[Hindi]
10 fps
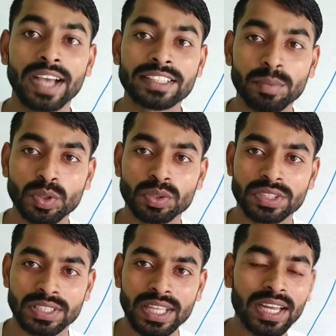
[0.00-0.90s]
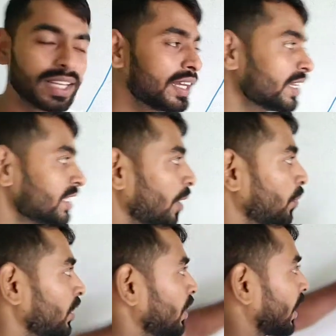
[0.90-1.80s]
ऐसा भी तो हो सकता है कि
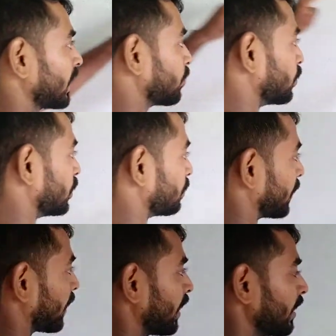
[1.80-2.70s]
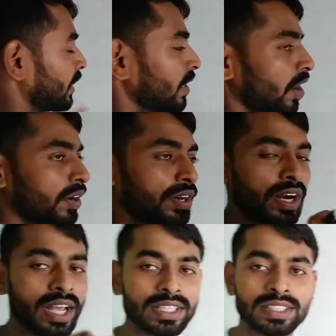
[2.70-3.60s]
आपका ड्राइंग बोर्ड बड़ा है और
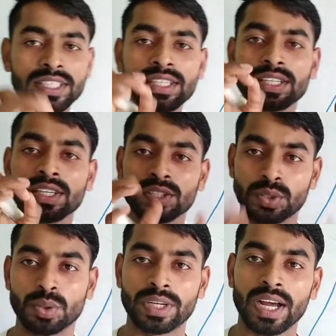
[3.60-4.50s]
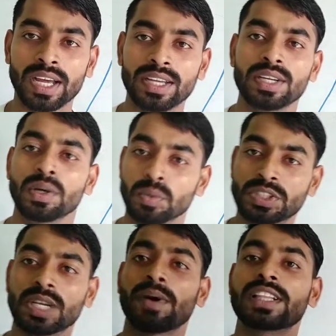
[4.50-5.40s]
ड्राइंग सीट छोटा है
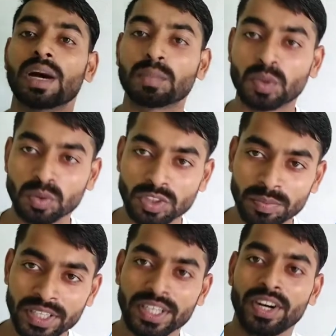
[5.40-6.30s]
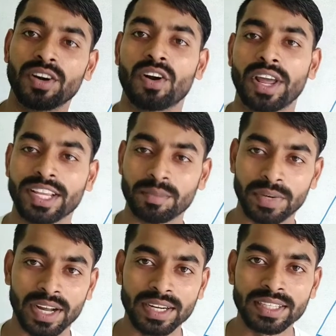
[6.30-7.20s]
उसके बाद आपको उसमें ड्राइंग
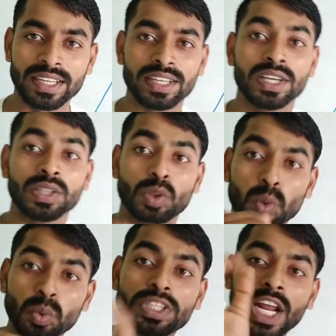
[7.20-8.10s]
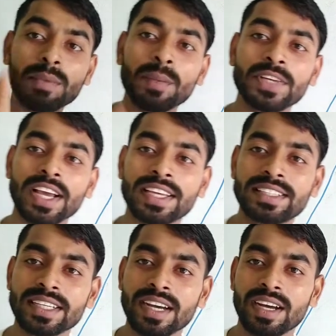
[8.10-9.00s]
बनानी है तो उस टाइम आप क्या
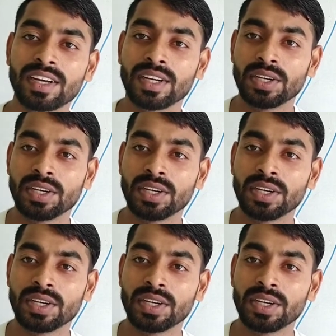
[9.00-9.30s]
कीजिएगा